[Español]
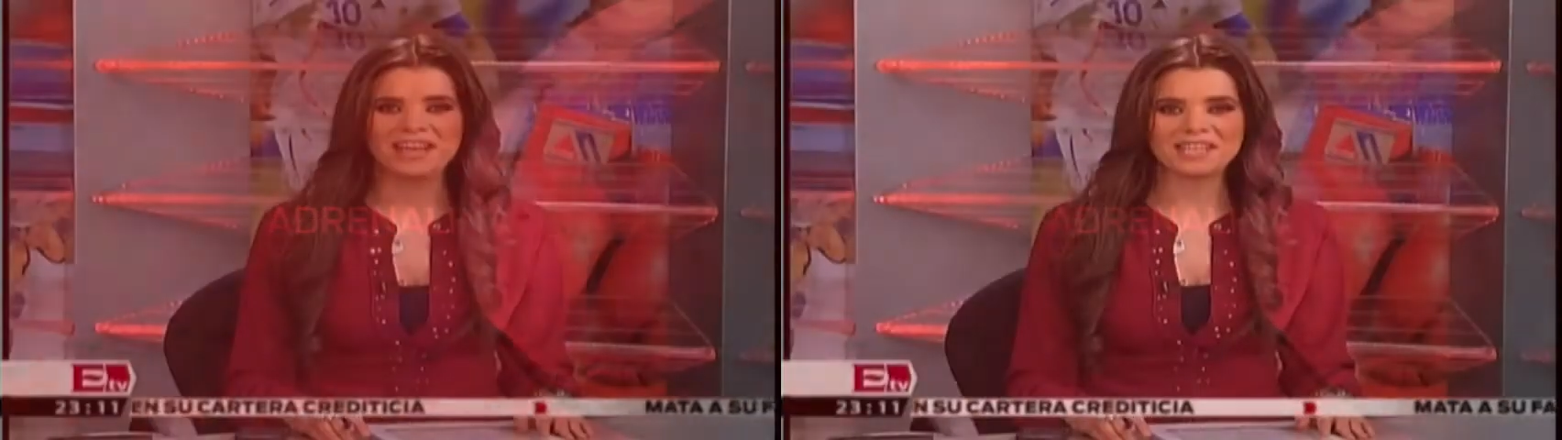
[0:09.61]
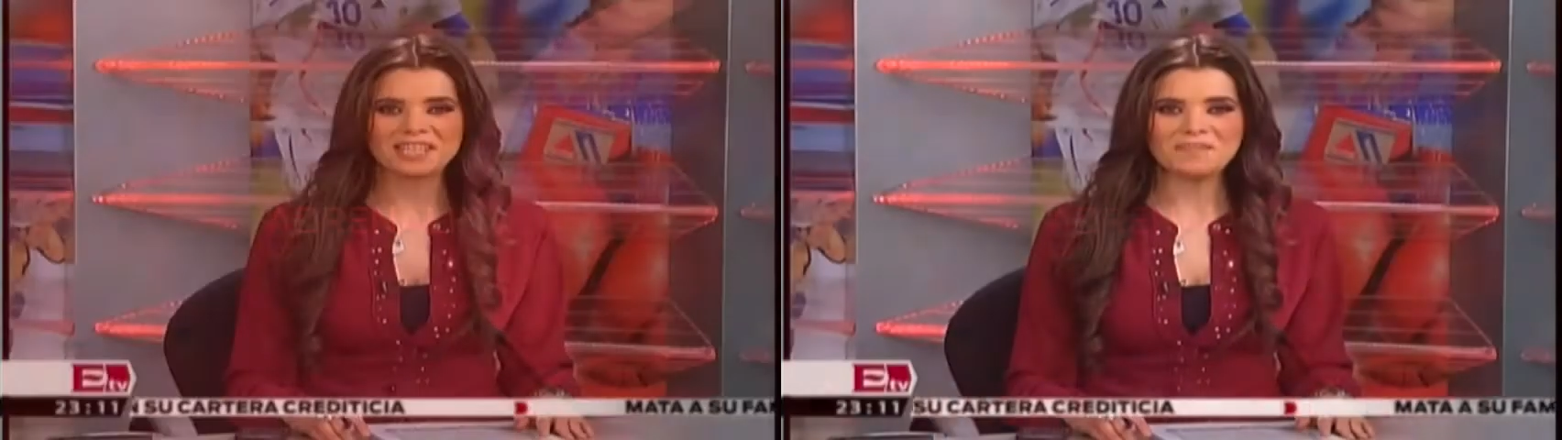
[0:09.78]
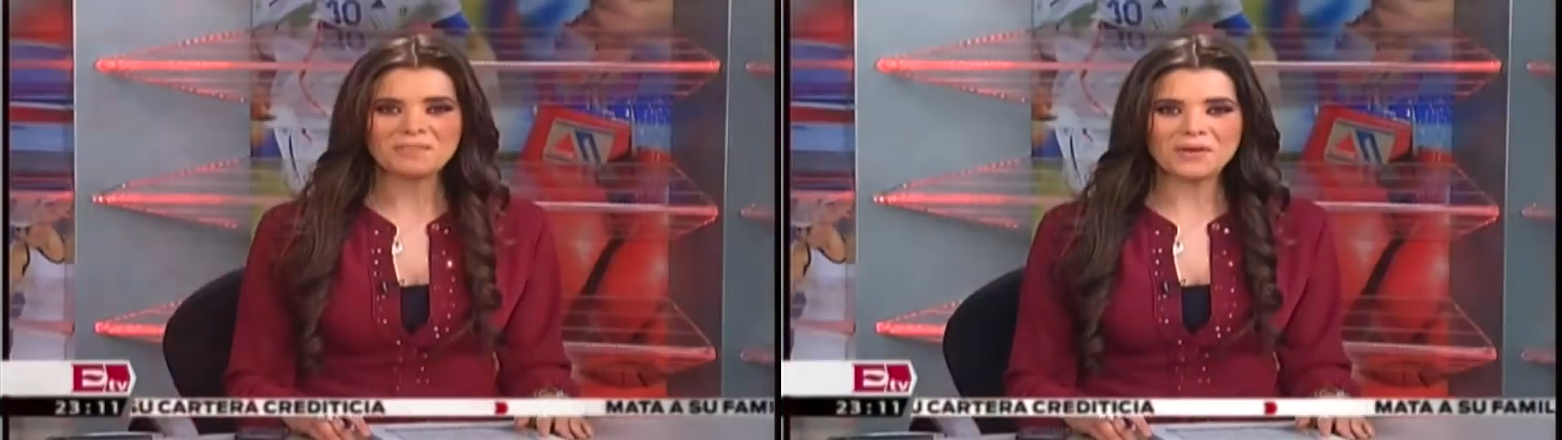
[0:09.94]

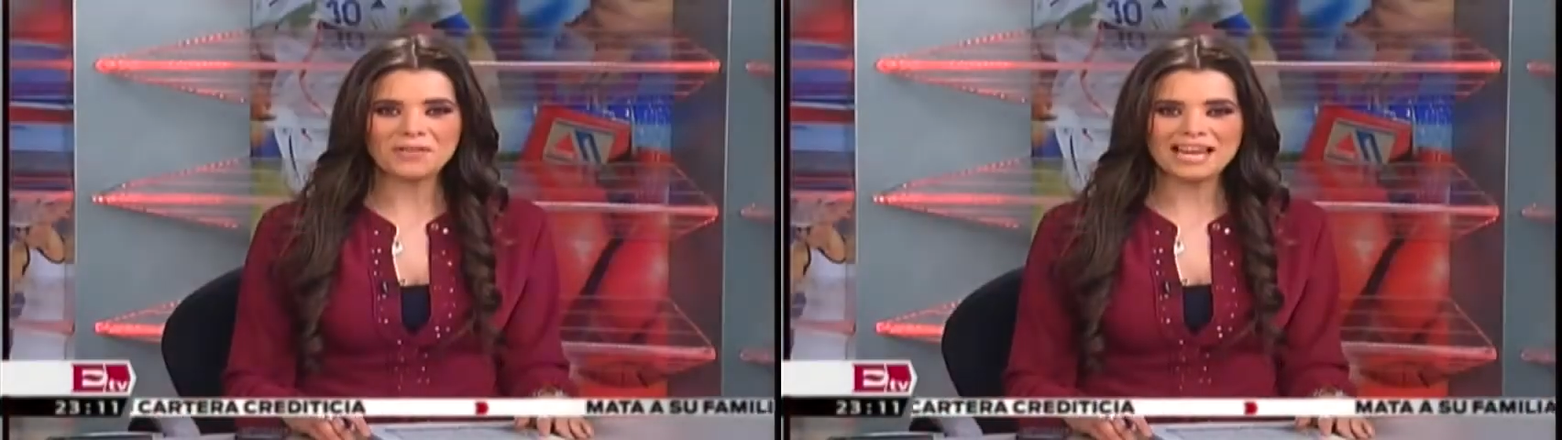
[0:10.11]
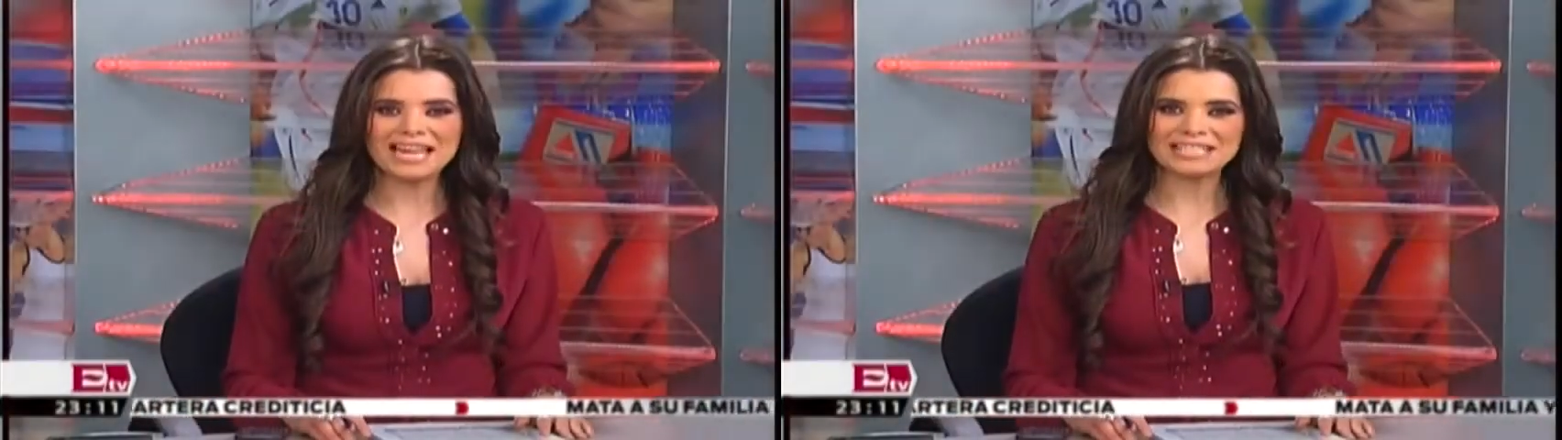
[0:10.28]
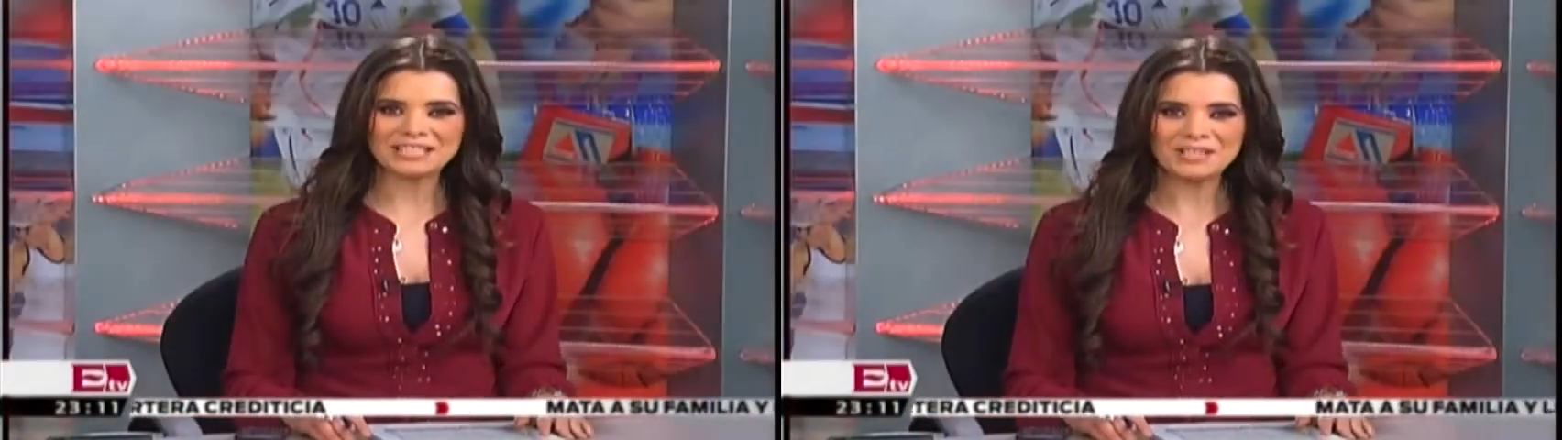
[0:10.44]
equipo de
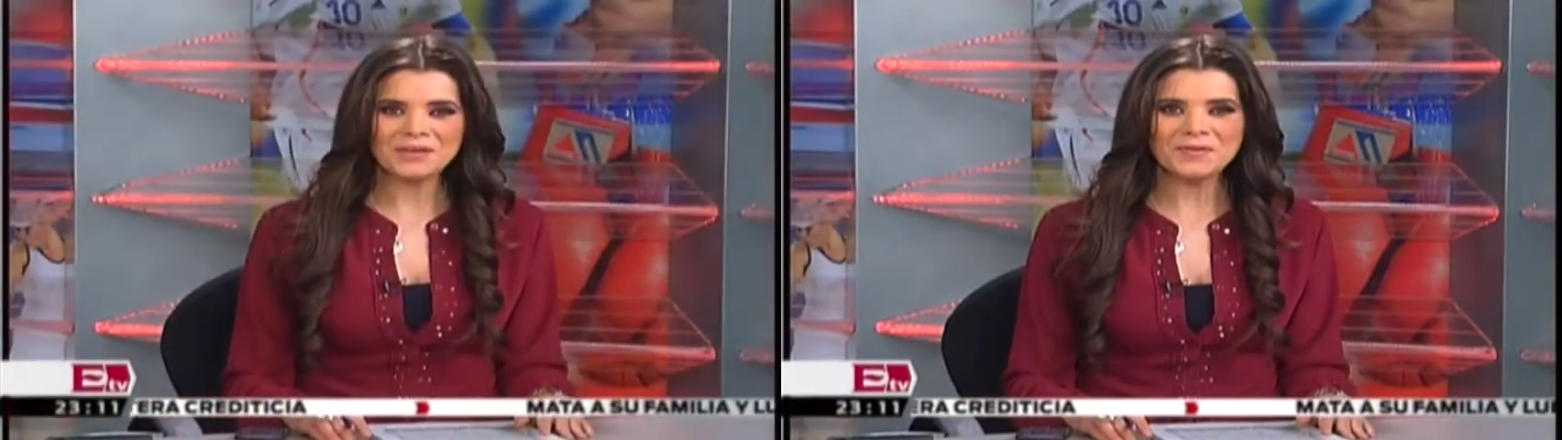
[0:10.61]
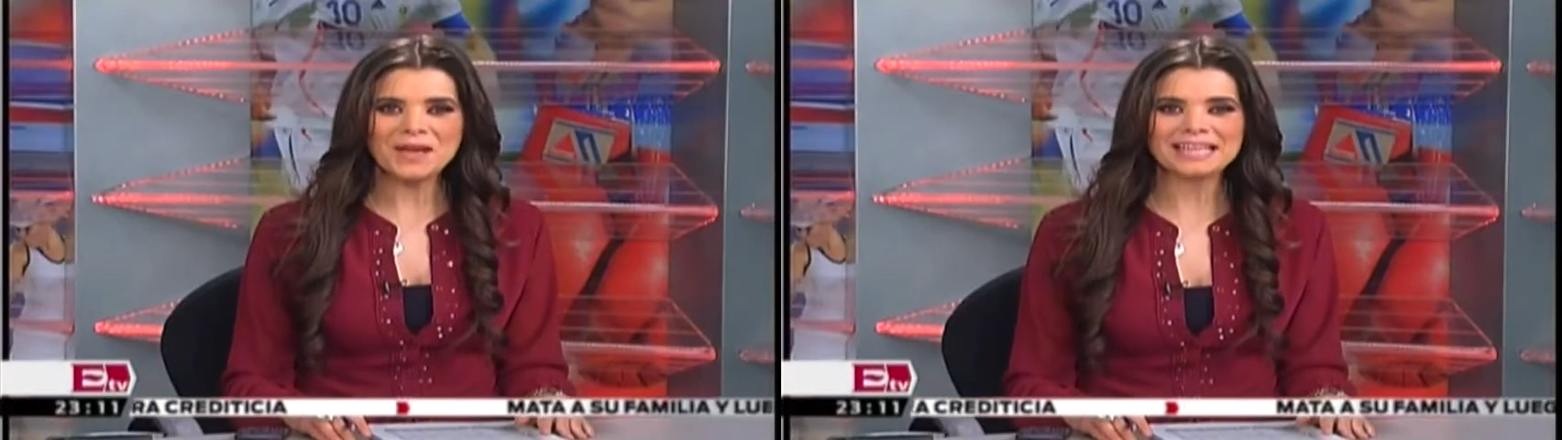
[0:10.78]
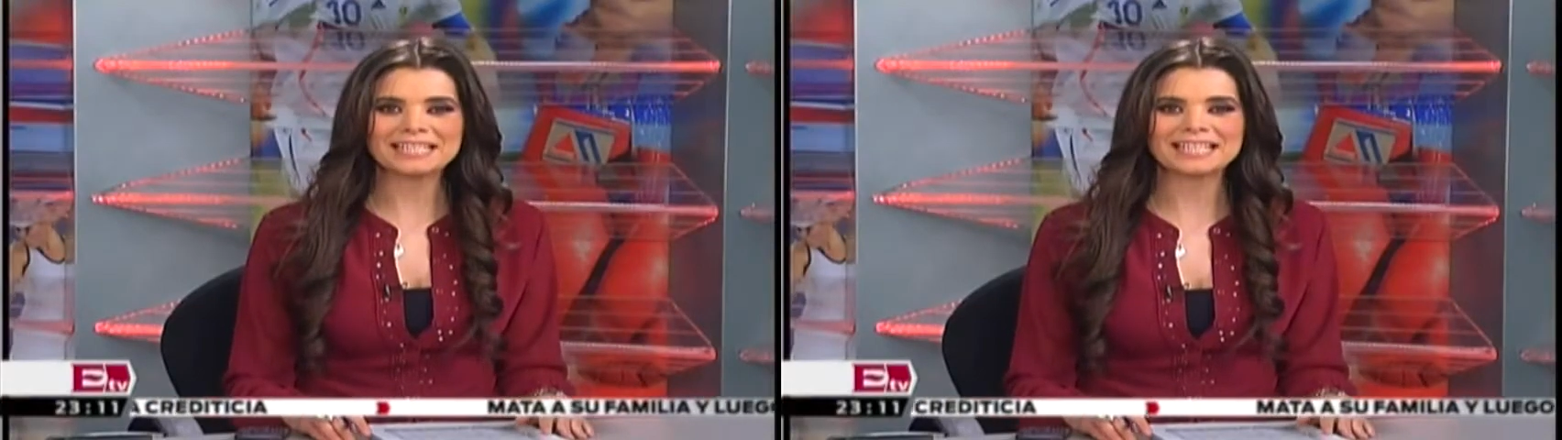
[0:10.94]
las
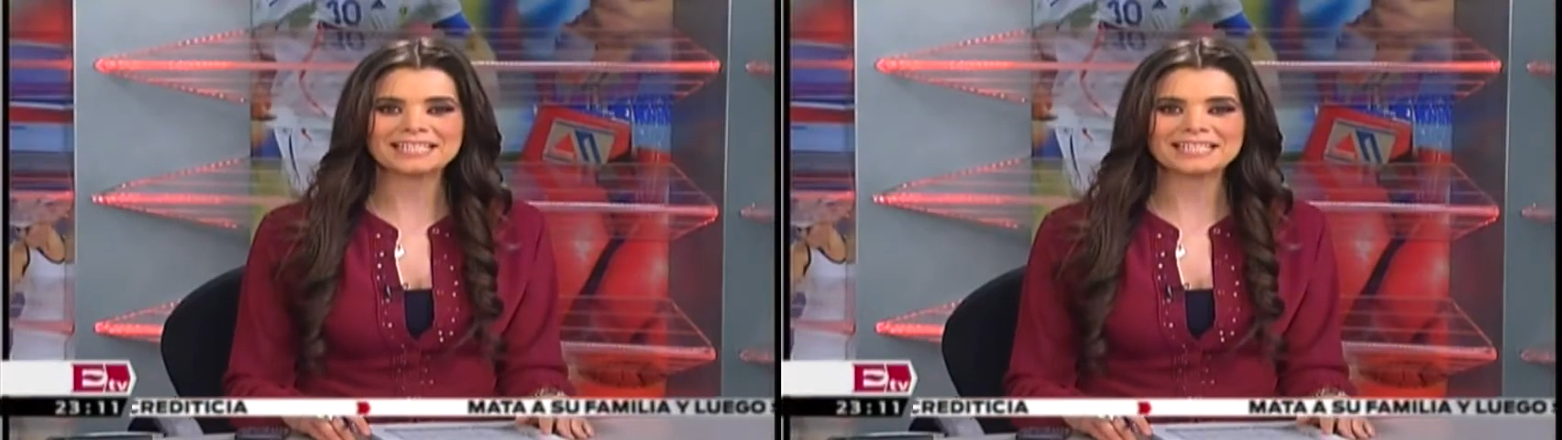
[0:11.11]
Chivas